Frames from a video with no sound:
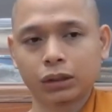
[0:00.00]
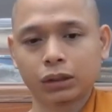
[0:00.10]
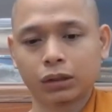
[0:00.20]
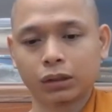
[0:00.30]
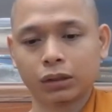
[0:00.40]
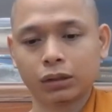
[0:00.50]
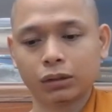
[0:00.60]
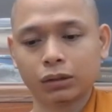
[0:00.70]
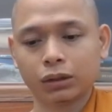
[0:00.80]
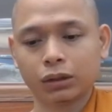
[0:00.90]
có
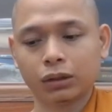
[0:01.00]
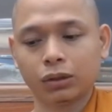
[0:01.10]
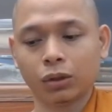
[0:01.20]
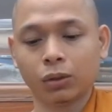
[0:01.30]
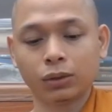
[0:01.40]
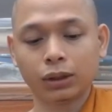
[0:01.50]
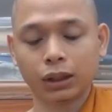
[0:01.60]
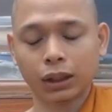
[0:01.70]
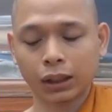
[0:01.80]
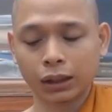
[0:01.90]
cái chỗ như
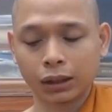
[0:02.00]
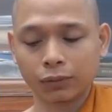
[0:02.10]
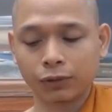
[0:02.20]
thế này